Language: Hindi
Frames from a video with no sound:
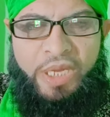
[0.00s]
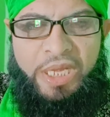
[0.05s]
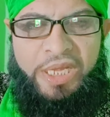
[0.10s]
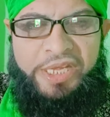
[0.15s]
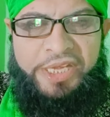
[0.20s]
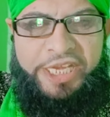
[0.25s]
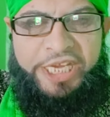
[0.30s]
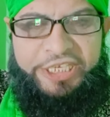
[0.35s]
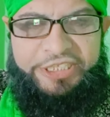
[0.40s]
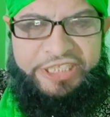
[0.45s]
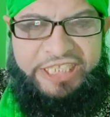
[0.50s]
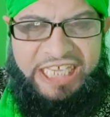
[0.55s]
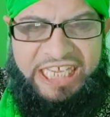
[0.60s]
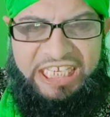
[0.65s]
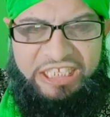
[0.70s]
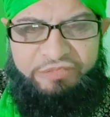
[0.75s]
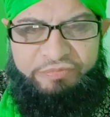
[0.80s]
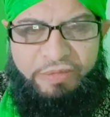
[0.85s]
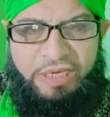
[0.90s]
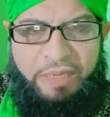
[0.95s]

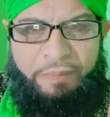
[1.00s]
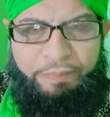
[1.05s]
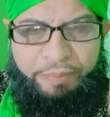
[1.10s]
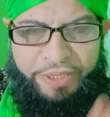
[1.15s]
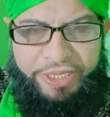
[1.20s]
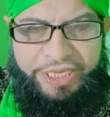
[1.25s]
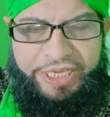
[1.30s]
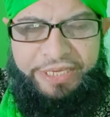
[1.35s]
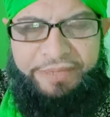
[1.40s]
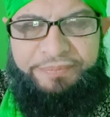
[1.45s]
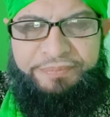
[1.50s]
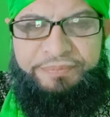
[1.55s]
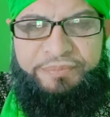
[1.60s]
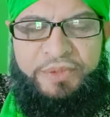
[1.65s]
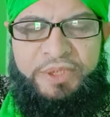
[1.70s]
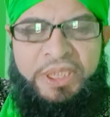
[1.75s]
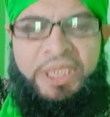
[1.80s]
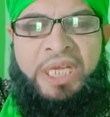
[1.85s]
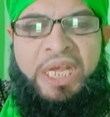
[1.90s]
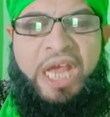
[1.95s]
इकतालीस बार पढ़े
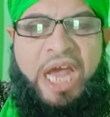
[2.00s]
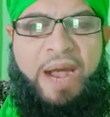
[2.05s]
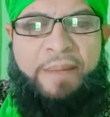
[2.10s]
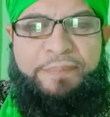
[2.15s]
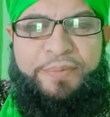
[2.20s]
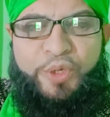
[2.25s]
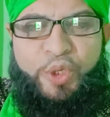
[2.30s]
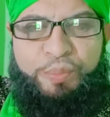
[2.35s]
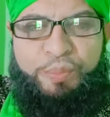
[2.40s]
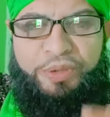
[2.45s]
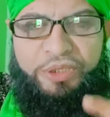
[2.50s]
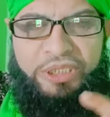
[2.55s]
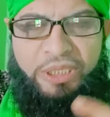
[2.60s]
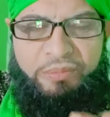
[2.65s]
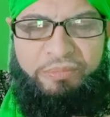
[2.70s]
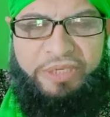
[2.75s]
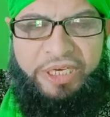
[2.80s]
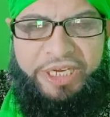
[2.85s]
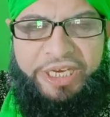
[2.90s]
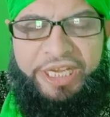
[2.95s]
अपने ऊपर दम
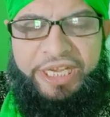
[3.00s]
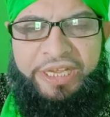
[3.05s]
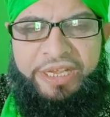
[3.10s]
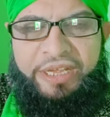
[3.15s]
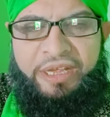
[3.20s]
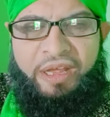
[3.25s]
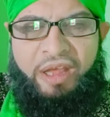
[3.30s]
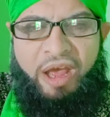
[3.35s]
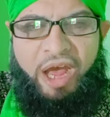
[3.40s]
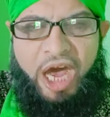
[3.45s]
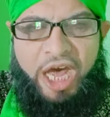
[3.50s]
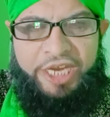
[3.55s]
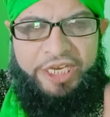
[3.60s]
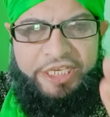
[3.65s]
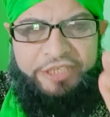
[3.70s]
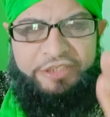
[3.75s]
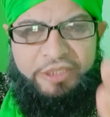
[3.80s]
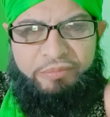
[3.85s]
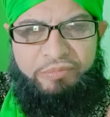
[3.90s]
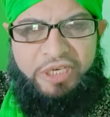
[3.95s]
करे हर
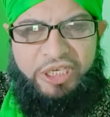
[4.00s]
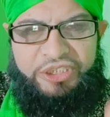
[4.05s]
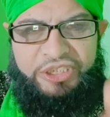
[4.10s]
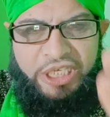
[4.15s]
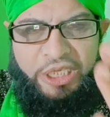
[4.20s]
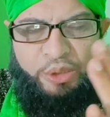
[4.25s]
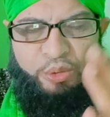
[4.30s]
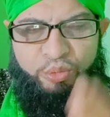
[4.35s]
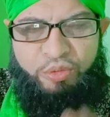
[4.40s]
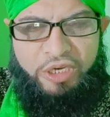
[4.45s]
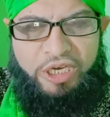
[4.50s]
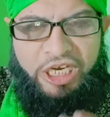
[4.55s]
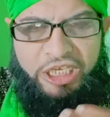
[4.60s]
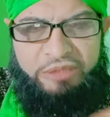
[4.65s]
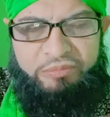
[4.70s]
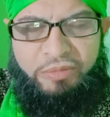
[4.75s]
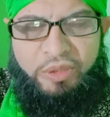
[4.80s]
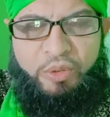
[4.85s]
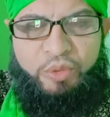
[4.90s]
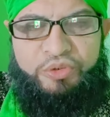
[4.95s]
किस्म का जादू का
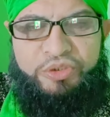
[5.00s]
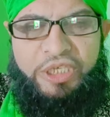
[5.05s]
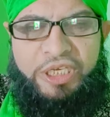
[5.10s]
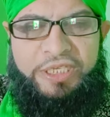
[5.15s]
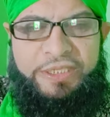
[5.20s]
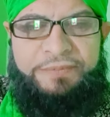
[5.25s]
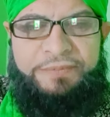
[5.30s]
खात्मा हो जाए